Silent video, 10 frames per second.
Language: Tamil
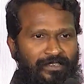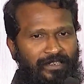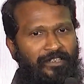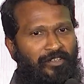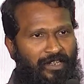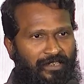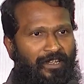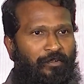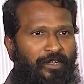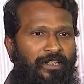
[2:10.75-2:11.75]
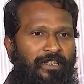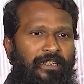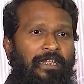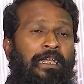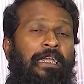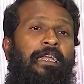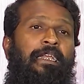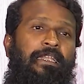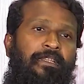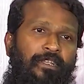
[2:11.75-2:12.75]
சில ஷார்ட்ஸ் எல்லாம் கூட இருக்குது
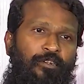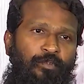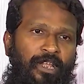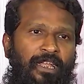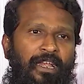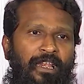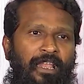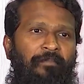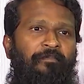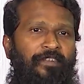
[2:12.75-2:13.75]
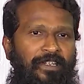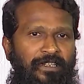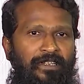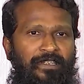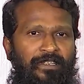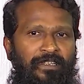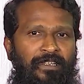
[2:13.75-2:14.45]
இந்த குறைகளெல்லாம் விட்டுட்டு